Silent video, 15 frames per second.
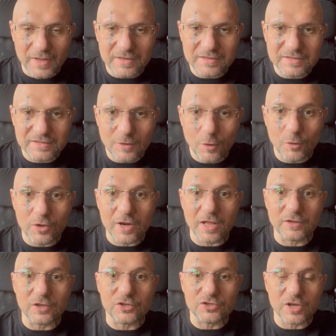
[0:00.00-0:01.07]
z
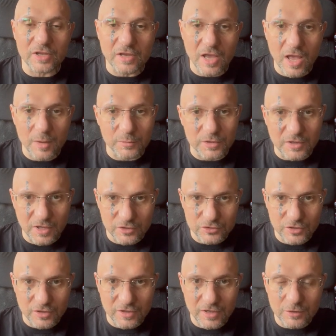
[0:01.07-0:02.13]
ograniczeniami
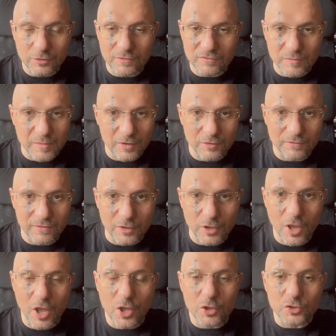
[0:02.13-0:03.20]
naszej jednowymiarowej
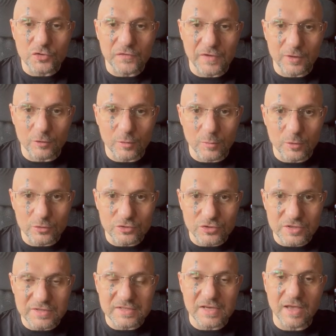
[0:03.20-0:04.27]

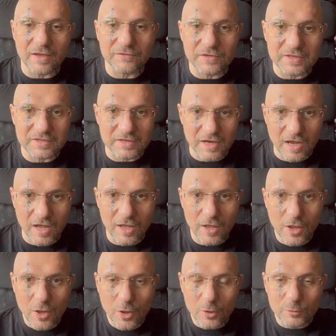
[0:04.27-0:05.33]
świadomości, zjawiska,
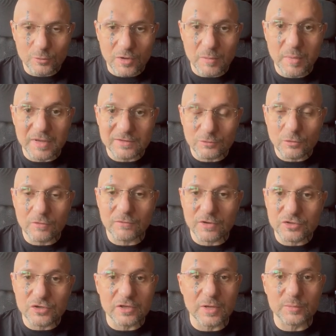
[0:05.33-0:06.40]
które bazują
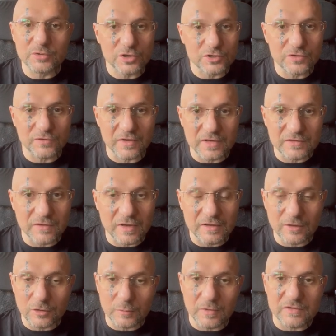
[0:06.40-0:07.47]
właśnie na przeciwieństwach.
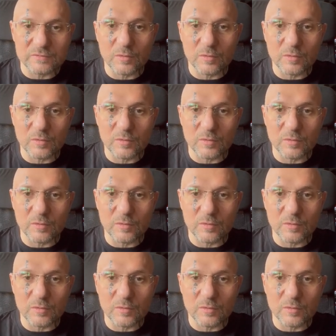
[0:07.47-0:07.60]
Natomiast w